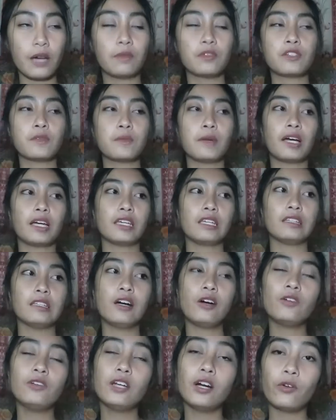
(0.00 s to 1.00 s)
tapos
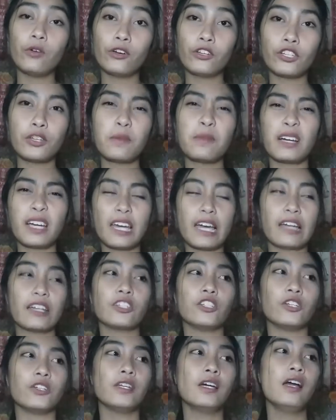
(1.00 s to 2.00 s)
makikita ko na kung ano yung
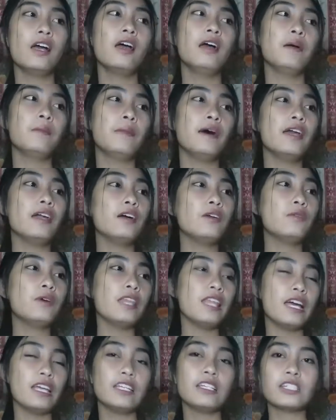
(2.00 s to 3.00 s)
mangyayari doon, parang
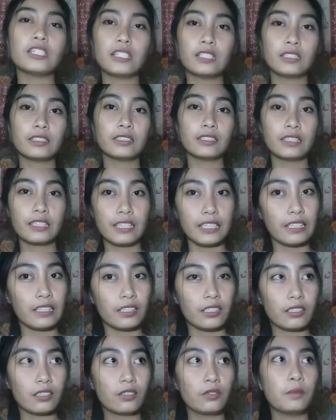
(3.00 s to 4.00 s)
wala na siyang thrill.